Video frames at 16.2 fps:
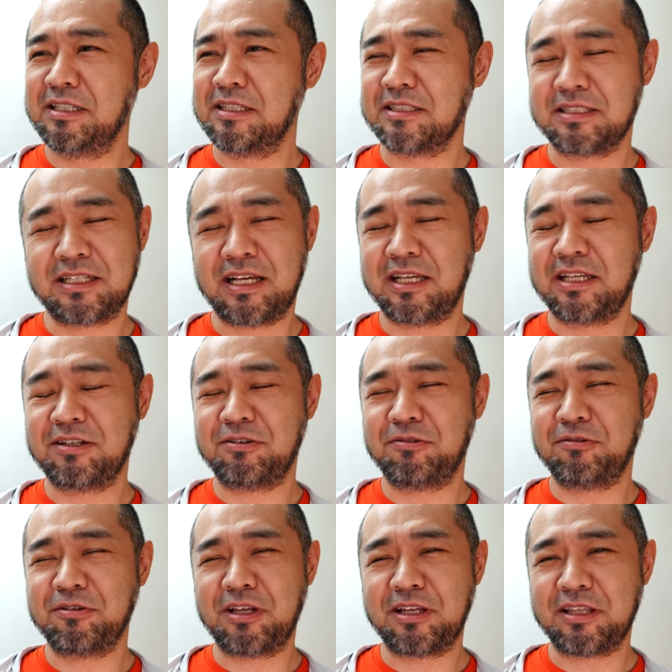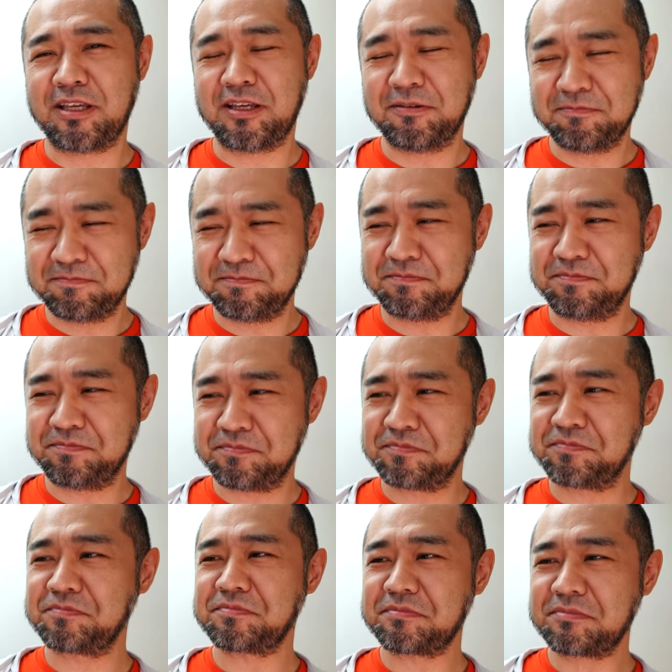最高だねうん
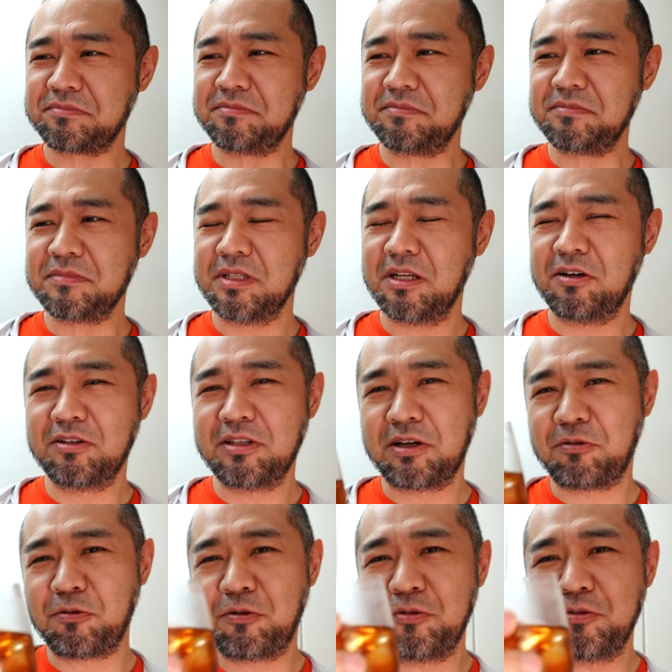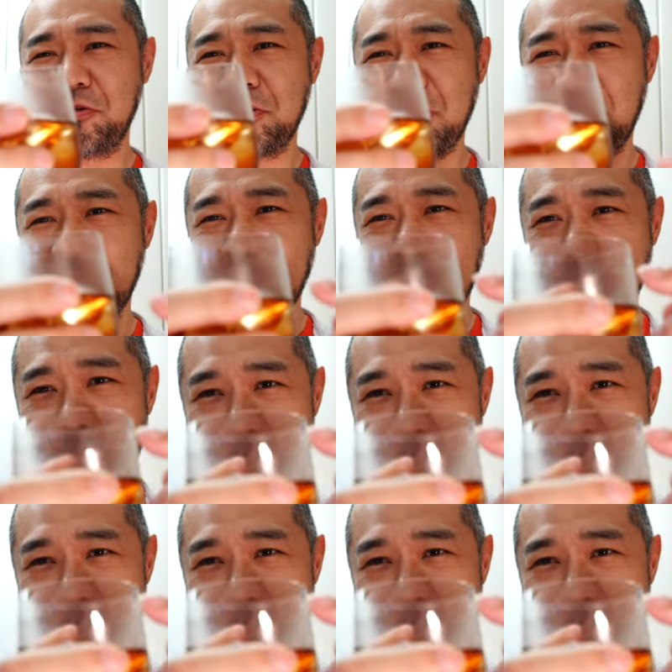でここのね